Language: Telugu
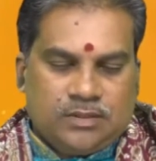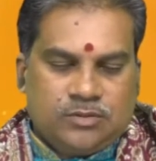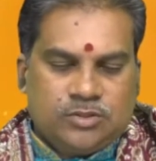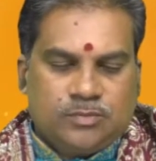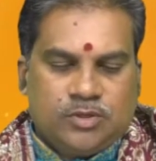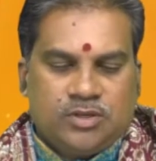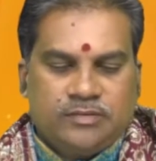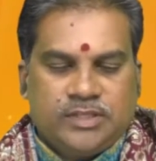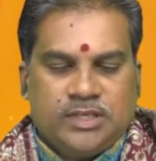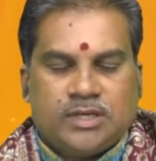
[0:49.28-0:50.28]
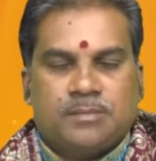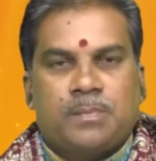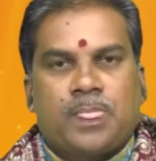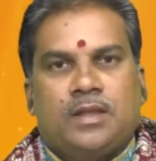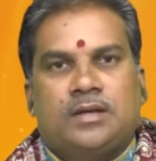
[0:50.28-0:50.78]
ఈరోజు బహుళ విద్య
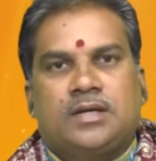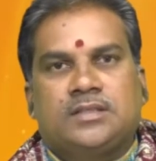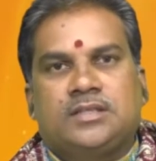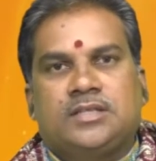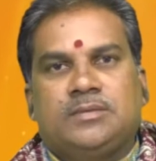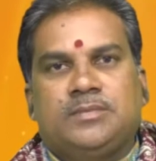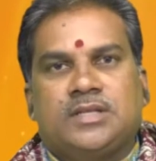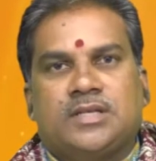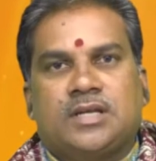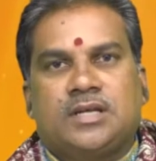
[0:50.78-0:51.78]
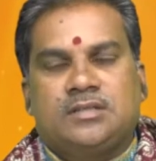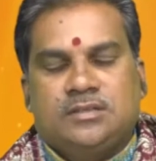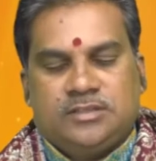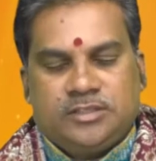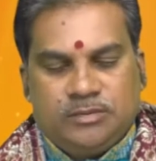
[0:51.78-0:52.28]
రాత్రి ఎనిమిది గంటల
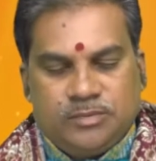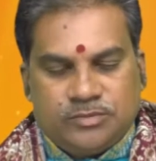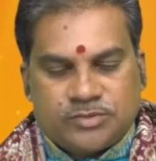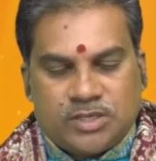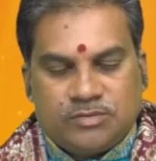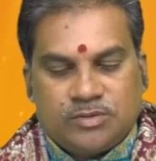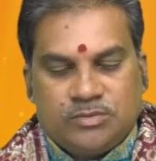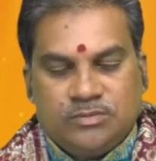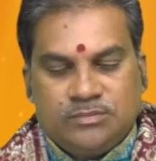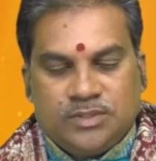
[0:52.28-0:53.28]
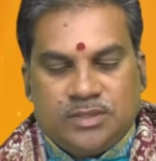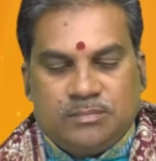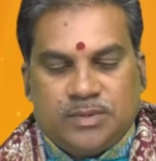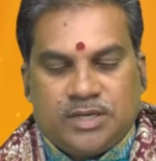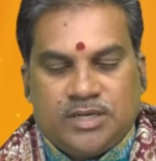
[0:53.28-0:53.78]
ఎనిమిది నిమిషాల వరకు
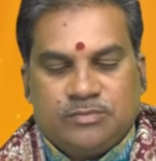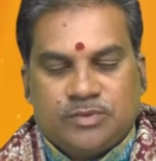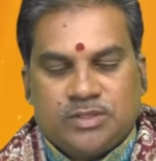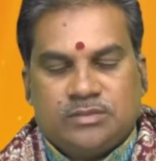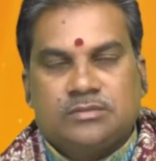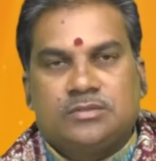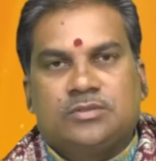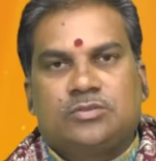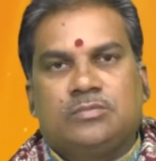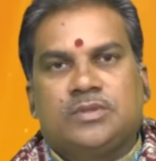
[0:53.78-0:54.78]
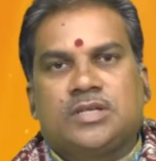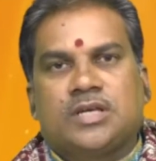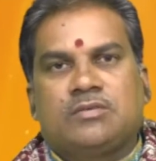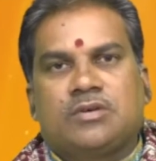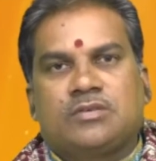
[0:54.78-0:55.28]
భరణి ఉదయం తొమ్మిది
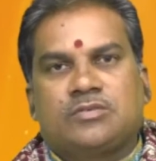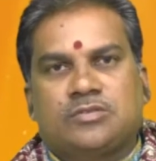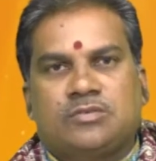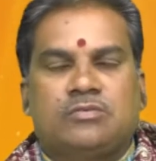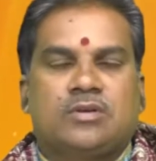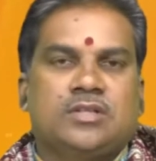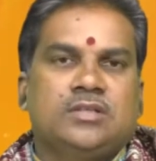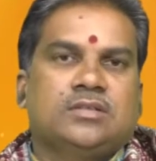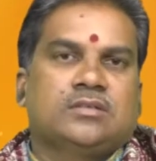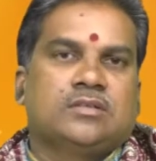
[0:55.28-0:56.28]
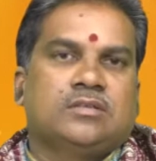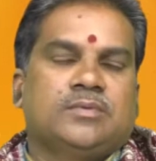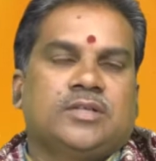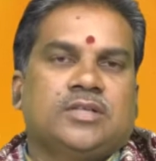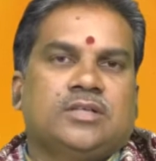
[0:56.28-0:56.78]
గంటల ఒక్క నిమిషం వరకు ఉన్నది
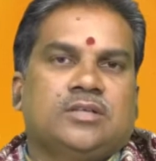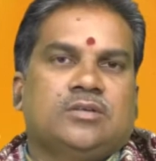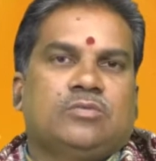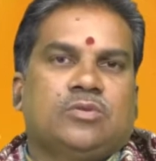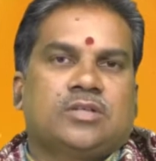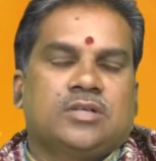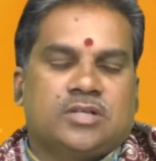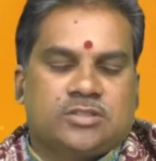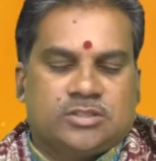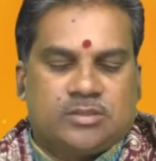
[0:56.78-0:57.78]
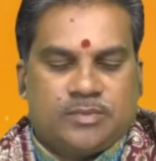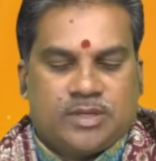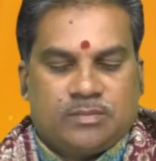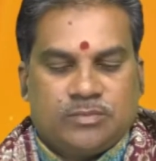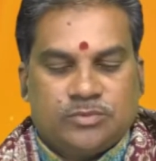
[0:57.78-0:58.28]
తదుపరి కృతిక నక్షత్రం
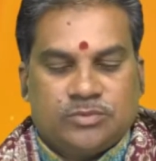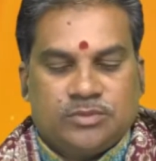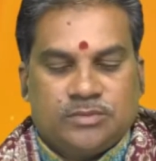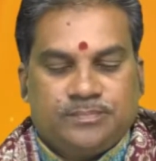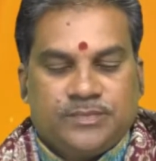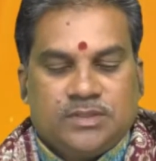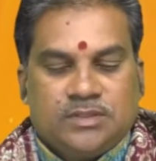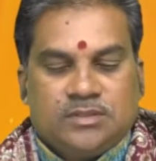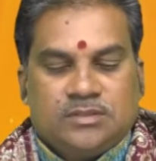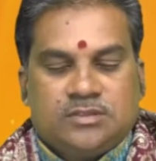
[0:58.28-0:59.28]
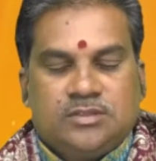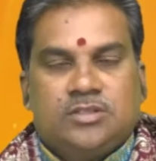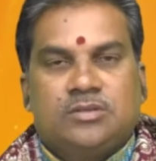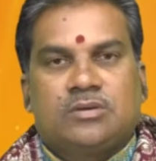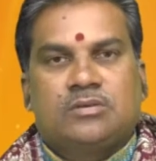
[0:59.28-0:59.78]
ప్రారంభమవుతుంది
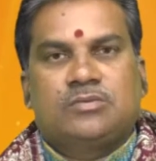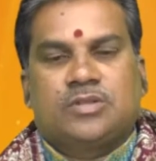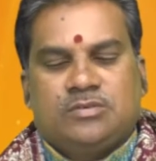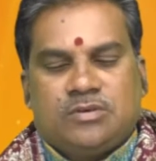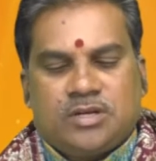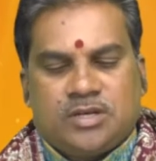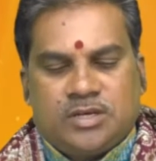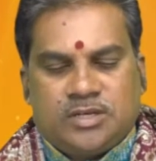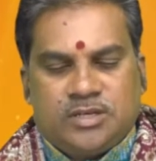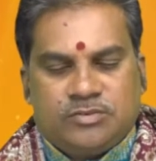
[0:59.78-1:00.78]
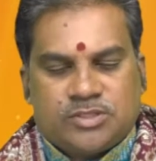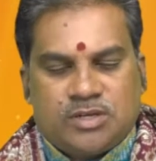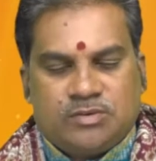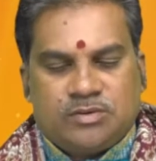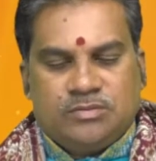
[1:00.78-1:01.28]
సిద్ధియోగం ఉదయం ఆరు గంటల రెండు
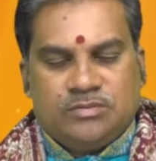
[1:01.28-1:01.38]
నిమిషాల వరకు